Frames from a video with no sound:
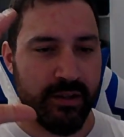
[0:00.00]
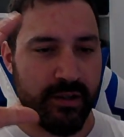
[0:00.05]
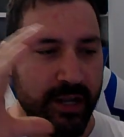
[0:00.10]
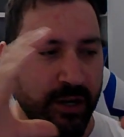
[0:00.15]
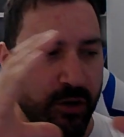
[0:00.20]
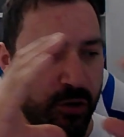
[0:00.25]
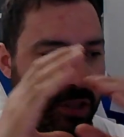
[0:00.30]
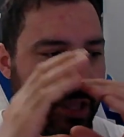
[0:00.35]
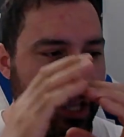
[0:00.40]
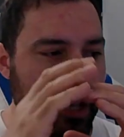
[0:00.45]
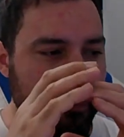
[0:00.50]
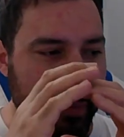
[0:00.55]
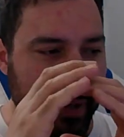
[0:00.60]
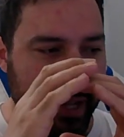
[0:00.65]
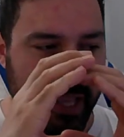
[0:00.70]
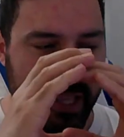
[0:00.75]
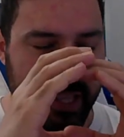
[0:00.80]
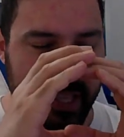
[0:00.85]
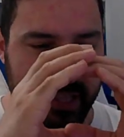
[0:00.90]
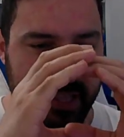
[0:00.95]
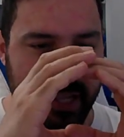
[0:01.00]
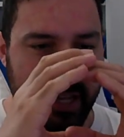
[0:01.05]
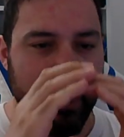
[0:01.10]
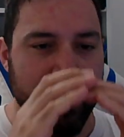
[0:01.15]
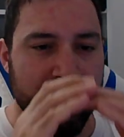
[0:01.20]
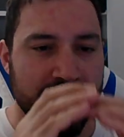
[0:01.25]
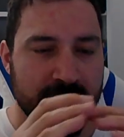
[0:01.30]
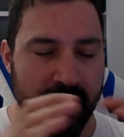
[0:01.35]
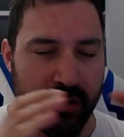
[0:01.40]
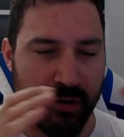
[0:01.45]
La rodilla es pequeñita,
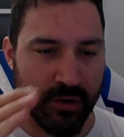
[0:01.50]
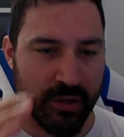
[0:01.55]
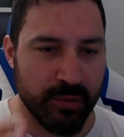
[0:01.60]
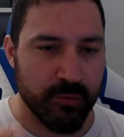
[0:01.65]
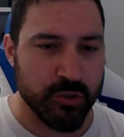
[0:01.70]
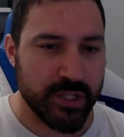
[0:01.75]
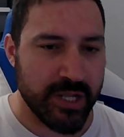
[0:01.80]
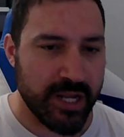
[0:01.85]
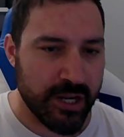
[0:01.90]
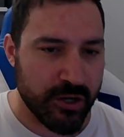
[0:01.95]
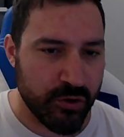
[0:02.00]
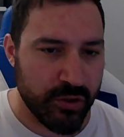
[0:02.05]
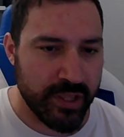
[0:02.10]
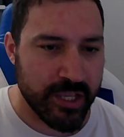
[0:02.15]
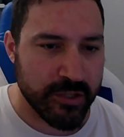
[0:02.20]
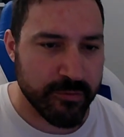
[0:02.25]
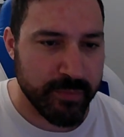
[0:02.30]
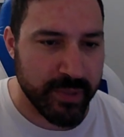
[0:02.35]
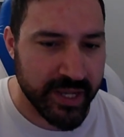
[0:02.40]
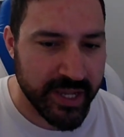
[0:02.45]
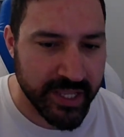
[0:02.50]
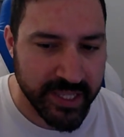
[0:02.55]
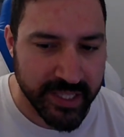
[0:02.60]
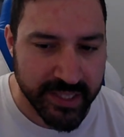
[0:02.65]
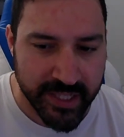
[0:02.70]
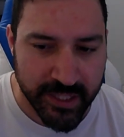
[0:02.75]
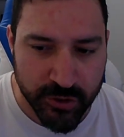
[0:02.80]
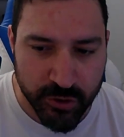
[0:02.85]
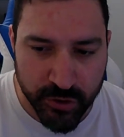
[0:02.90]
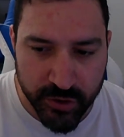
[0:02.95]
¿eh? Recordemos que la rodilla es
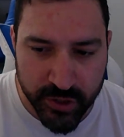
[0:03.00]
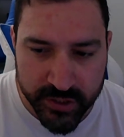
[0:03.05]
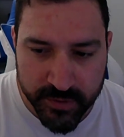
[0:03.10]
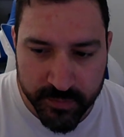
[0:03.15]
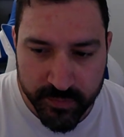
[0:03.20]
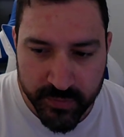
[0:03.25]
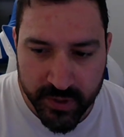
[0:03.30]
pequeñita. Entonces,